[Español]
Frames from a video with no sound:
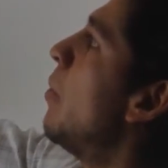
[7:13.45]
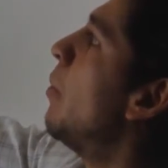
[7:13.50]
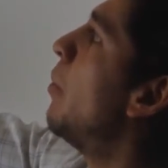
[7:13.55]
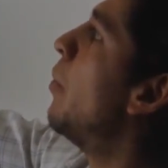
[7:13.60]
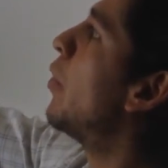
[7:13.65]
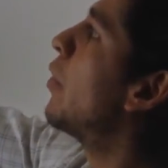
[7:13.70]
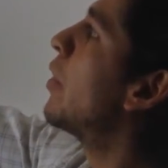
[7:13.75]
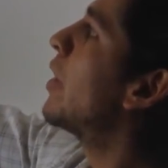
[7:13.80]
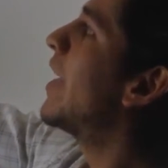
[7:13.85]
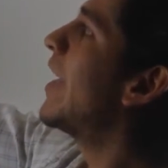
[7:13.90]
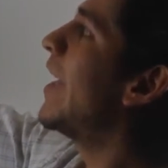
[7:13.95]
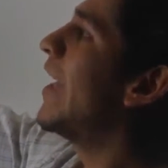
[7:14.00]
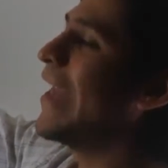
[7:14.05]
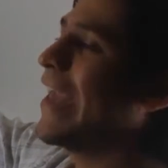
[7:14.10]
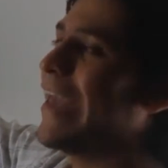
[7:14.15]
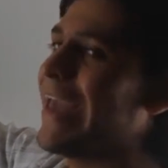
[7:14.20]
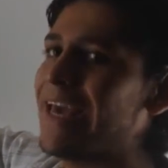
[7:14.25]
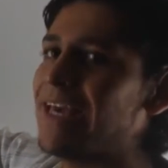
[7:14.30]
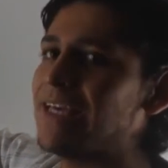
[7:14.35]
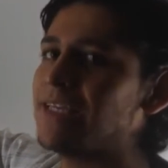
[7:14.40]

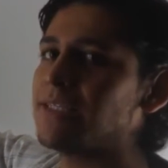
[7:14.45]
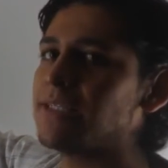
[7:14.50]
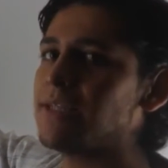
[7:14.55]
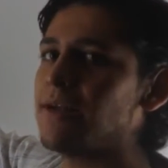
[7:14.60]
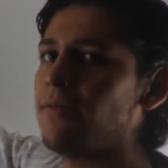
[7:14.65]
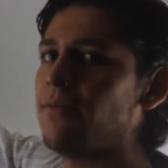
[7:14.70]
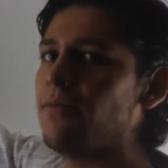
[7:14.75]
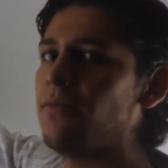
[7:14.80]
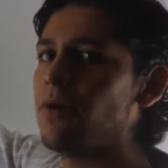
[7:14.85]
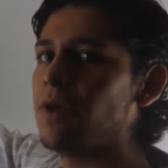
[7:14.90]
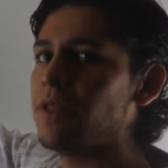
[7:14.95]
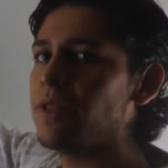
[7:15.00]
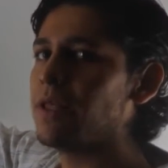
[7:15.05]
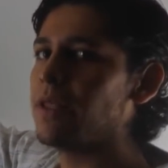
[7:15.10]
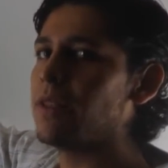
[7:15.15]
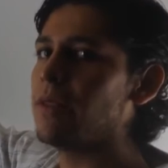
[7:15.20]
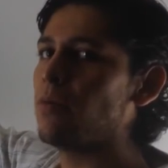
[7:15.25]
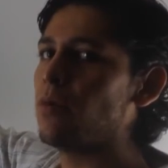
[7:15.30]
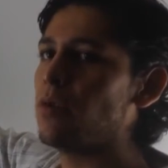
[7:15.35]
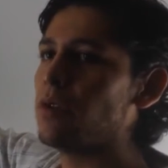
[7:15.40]
porque esta fuente
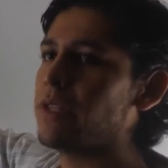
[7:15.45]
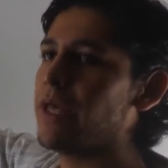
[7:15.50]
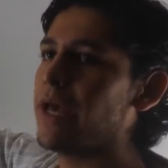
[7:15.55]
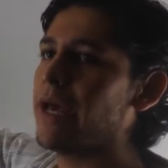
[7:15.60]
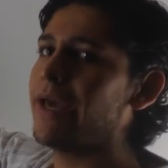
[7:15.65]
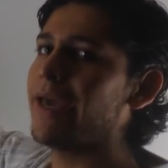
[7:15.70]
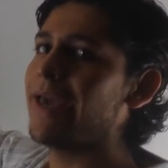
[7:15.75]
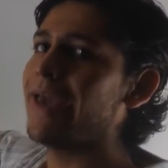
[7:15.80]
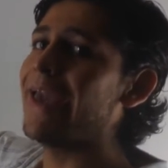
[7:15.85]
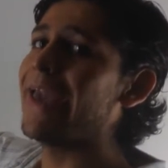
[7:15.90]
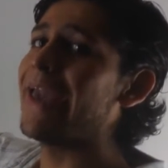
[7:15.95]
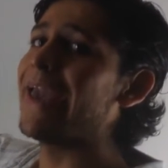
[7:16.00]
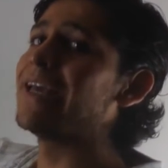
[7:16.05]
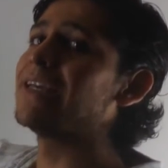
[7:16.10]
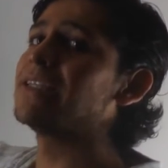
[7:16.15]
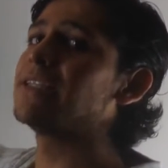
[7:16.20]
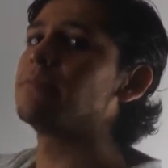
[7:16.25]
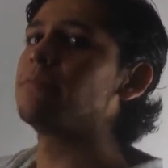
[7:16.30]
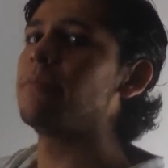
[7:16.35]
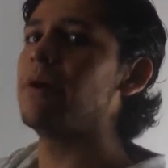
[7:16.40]
de voltaje
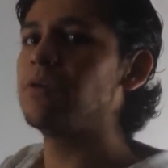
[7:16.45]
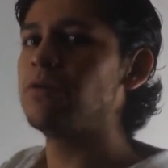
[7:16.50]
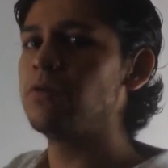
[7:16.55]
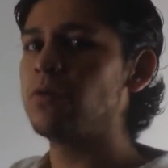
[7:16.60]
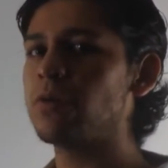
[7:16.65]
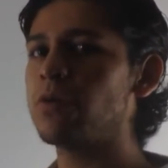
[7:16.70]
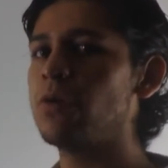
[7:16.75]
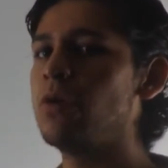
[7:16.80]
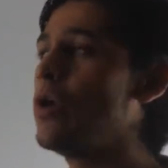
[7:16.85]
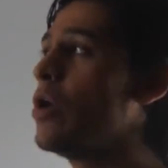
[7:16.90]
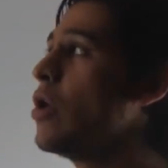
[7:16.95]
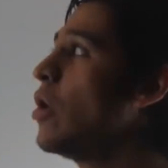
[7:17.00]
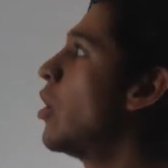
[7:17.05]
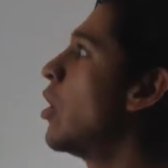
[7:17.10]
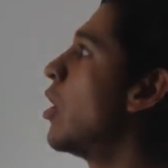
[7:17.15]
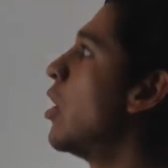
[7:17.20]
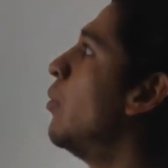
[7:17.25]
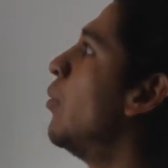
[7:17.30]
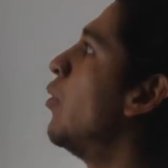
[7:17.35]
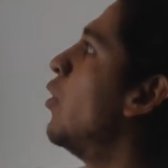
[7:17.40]
es mayor.
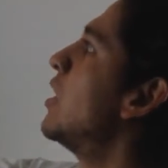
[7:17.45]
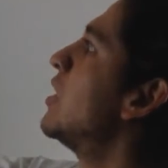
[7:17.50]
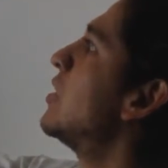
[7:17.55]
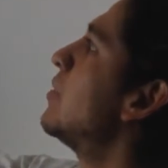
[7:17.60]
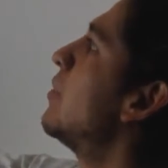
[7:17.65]
Como es